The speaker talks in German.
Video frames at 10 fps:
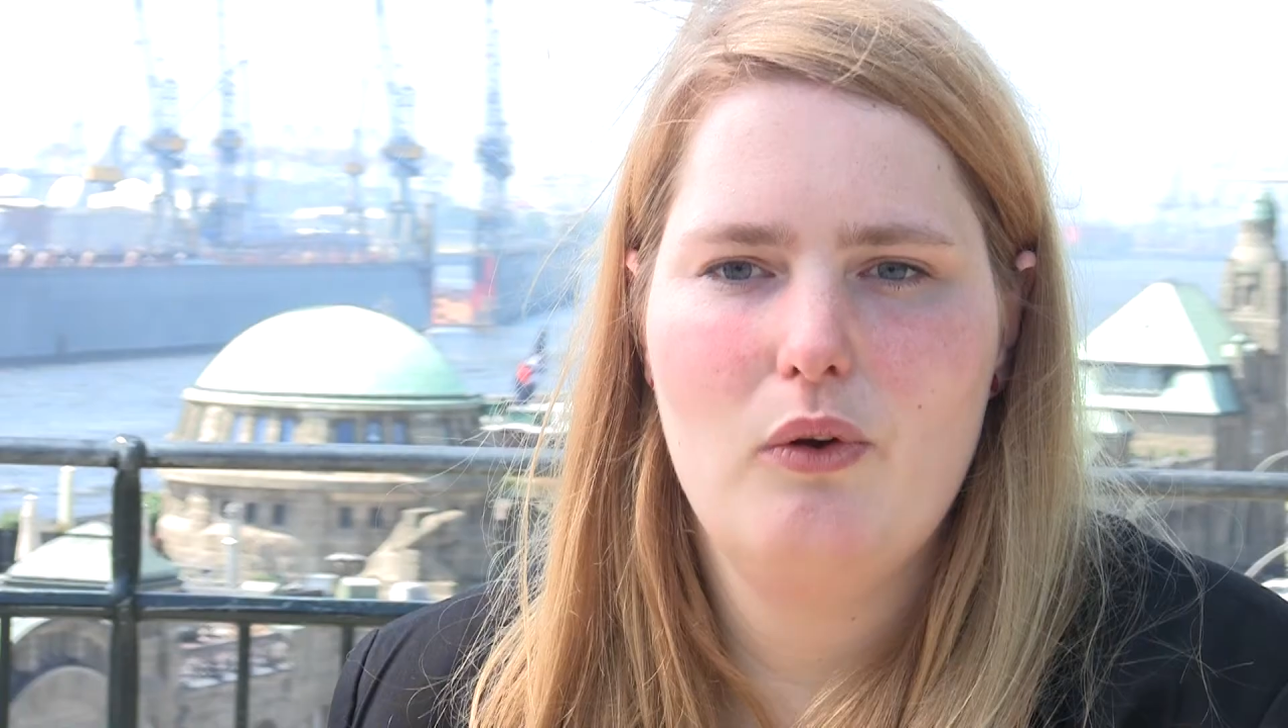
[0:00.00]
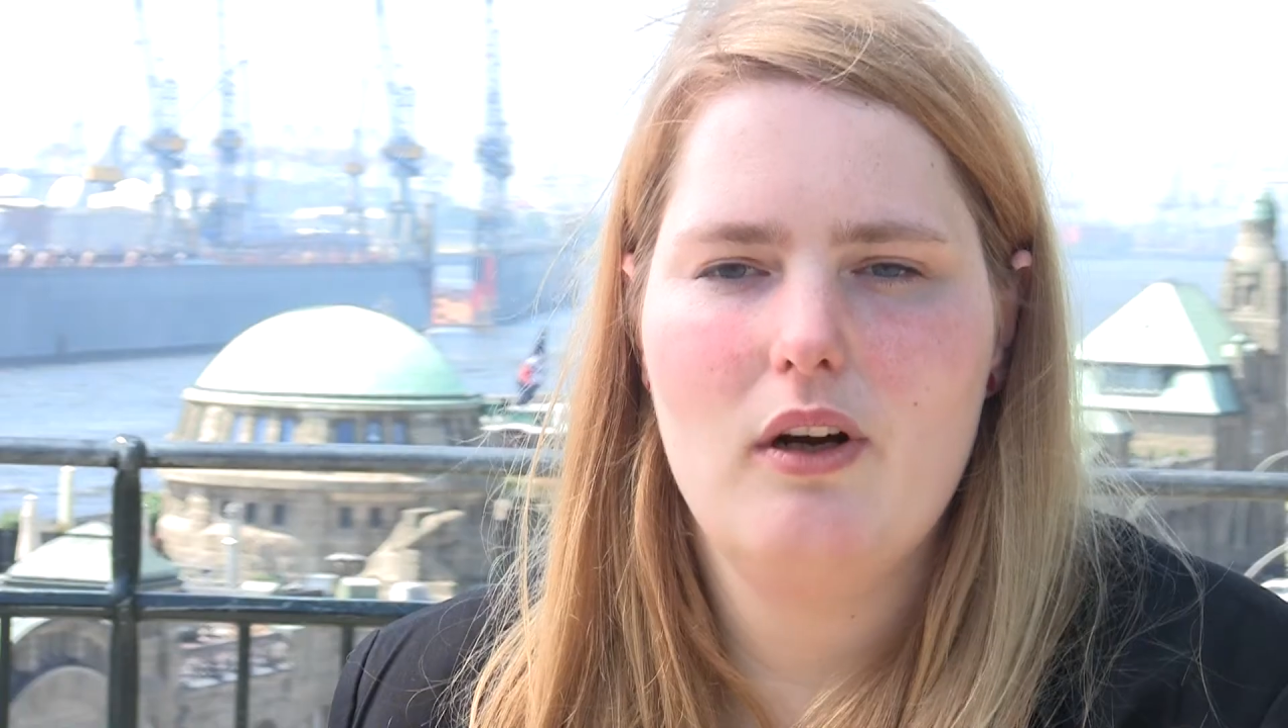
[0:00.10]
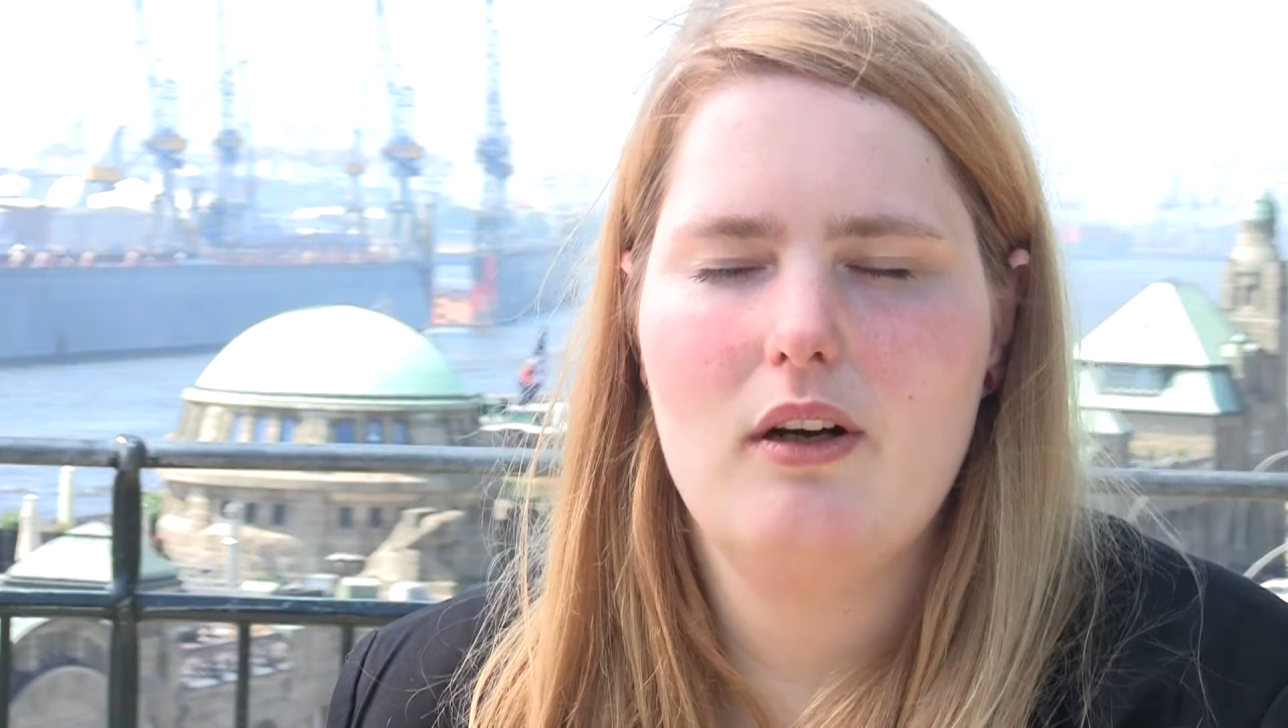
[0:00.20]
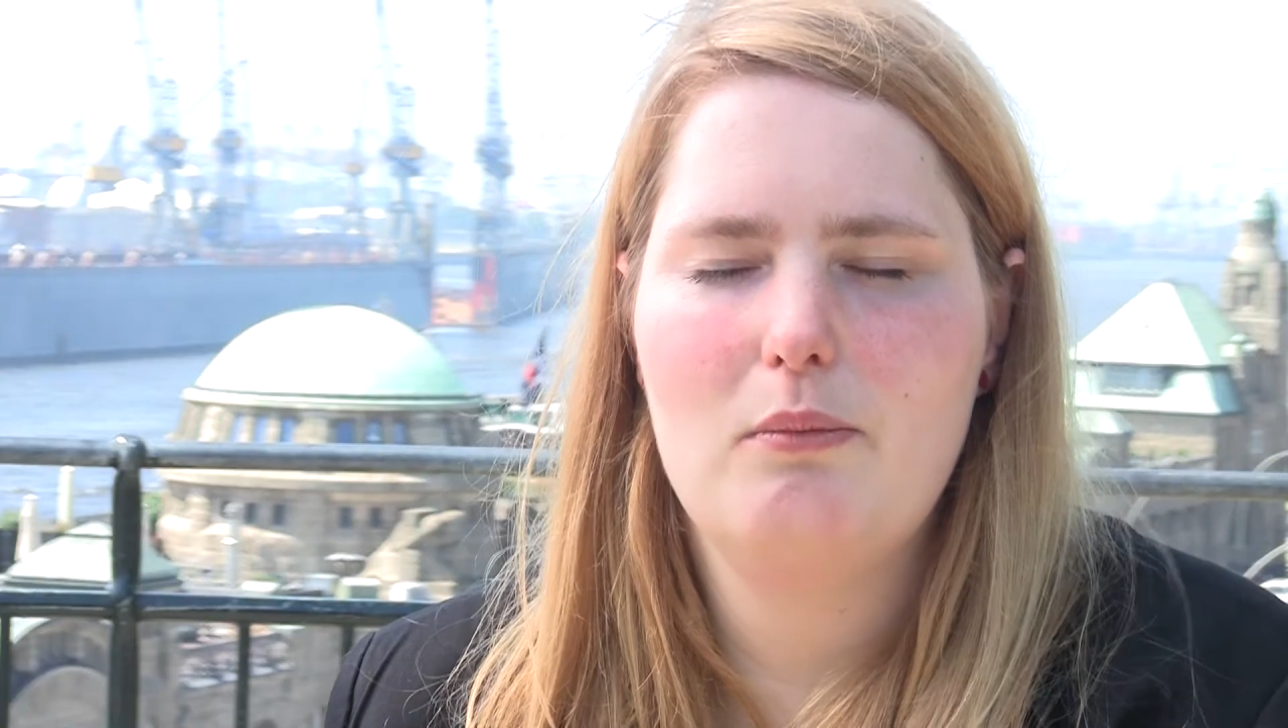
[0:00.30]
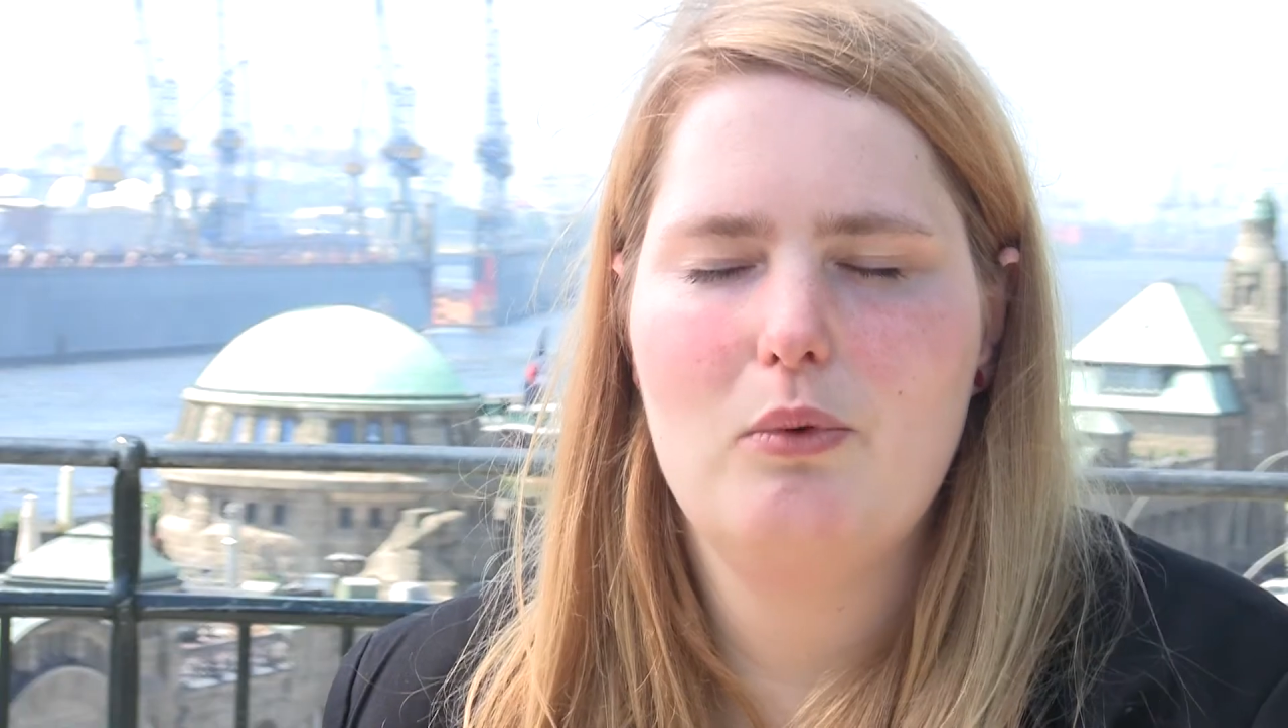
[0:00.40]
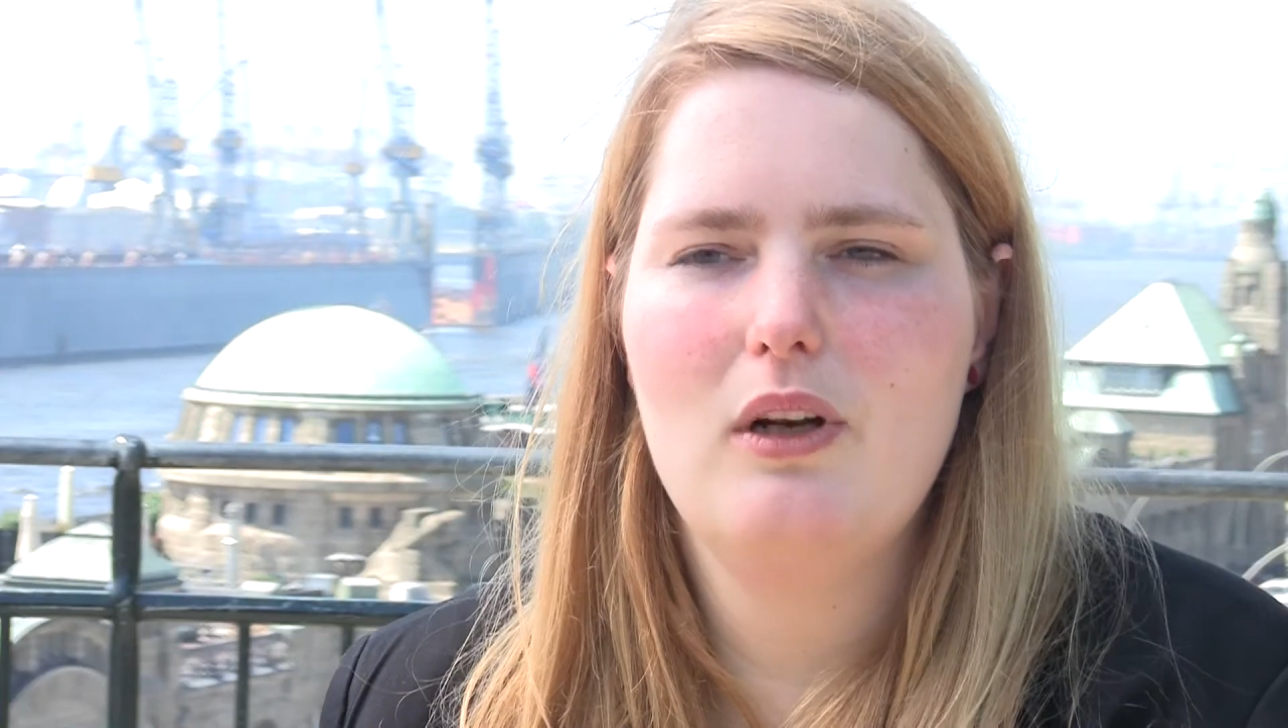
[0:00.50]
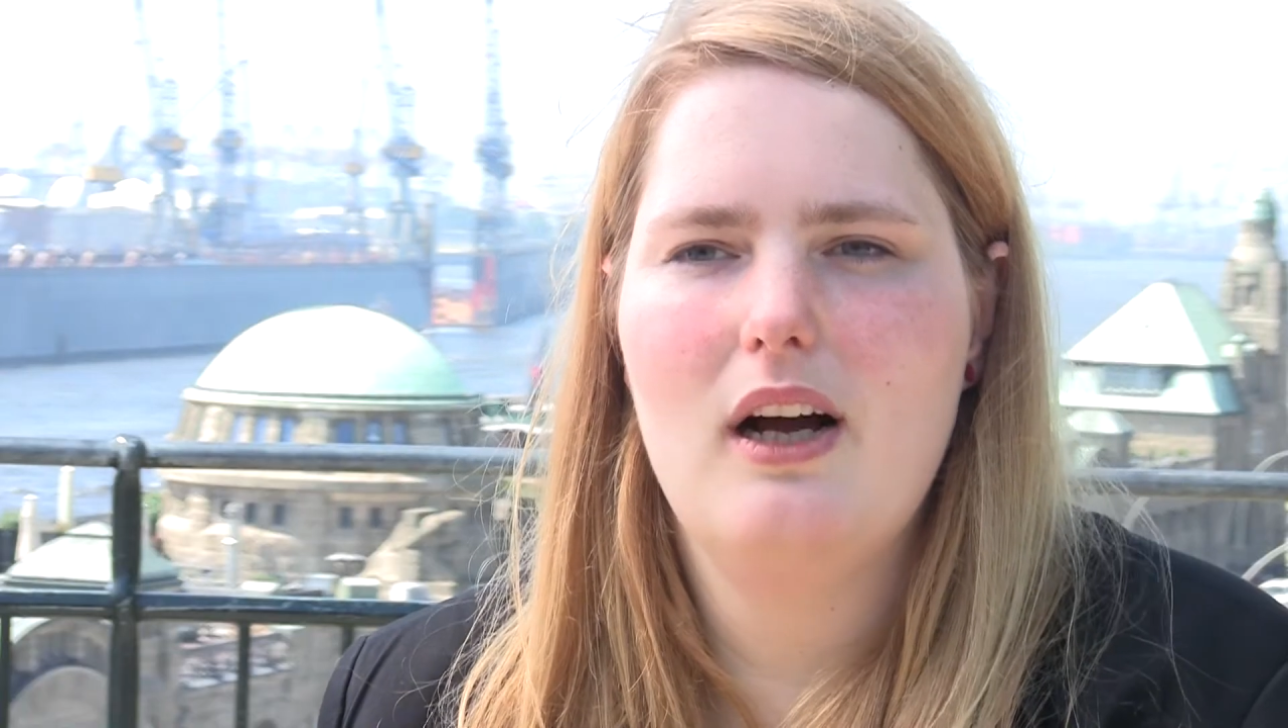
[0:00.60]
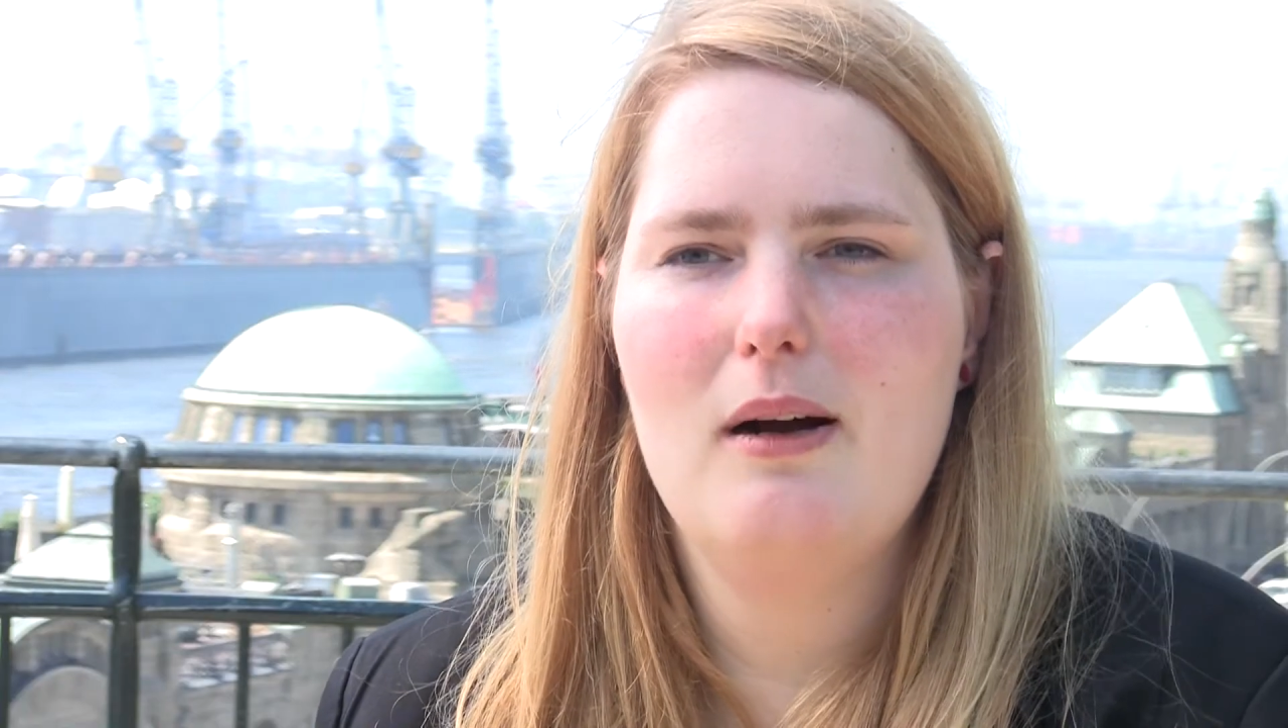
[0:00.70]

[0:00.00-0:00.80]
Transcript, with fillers: jüngeren Bruder